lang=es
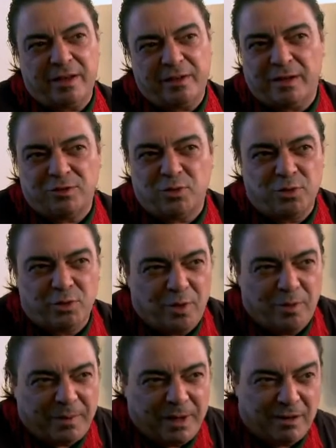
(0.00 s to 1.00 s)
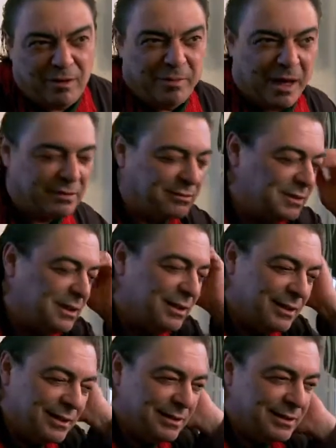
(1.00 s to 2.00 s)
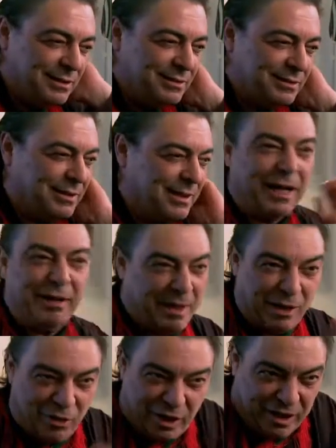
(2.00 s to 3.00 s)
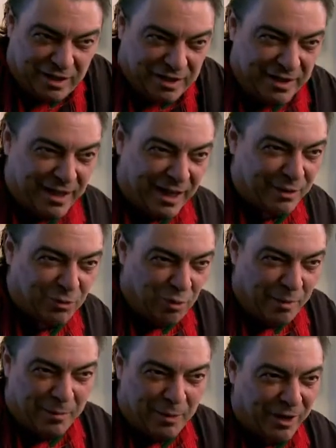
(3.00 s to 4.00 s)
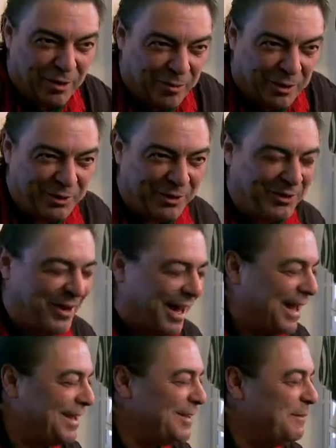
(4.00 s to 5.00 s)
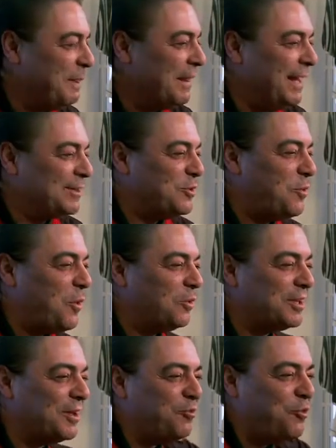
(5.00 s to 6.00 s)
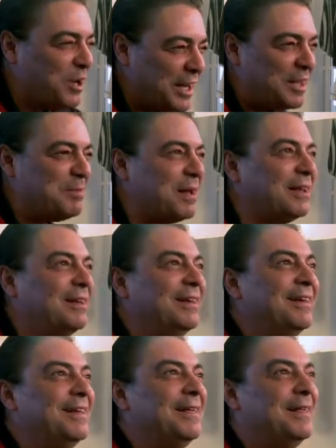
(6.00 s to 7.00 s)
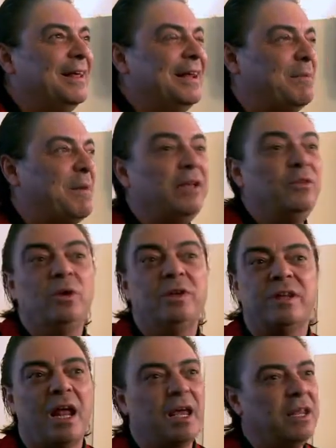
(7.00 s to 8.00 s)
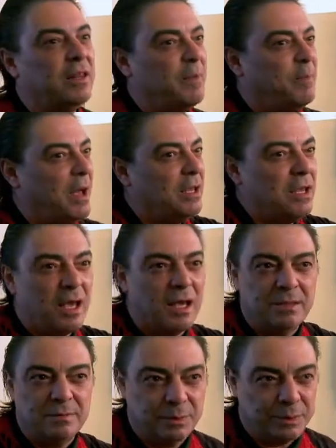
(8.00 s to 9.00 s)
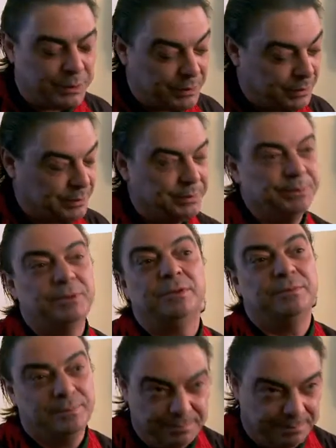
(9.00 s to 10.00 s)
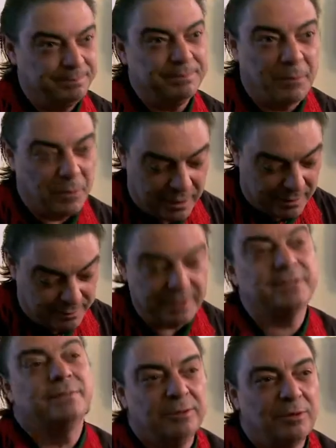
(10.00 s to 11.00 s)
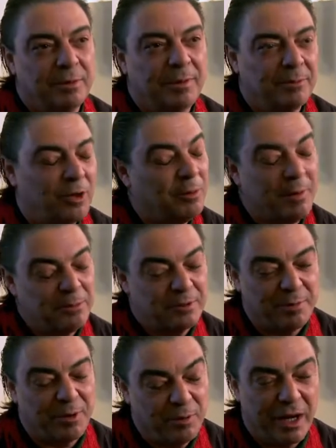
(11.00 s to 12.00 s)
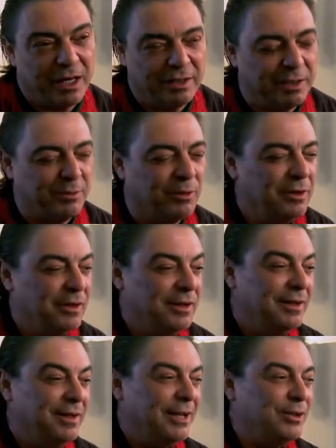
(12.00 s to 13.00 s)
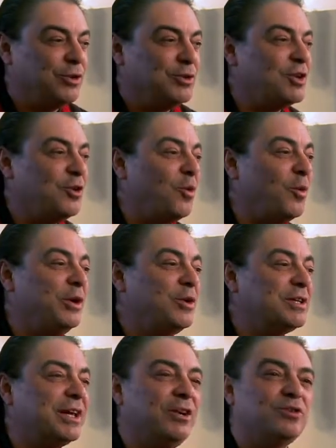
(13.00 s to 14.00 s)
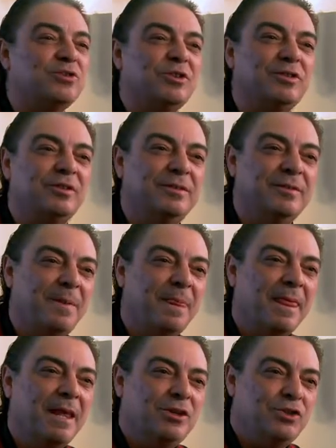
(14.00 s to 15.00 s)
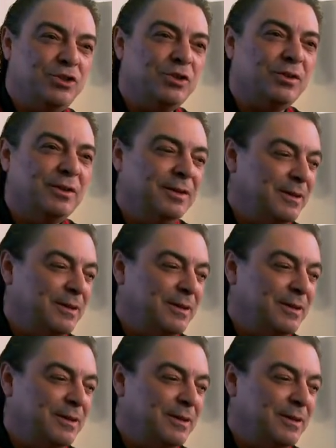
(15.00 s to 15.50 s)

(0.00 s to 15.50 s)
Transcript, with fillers: del, sur de Europa, no hay más. En Alemania no hay crisis de nada, tú lo ves por el aeropuerto que no la hay. Entonces cuando estás fuera de más la imagen nuestra es de España, ¿eh? bueno, vamos a, no lo vamos a poner un adjetivo. Entonces lo bueno es que nosotros, yo,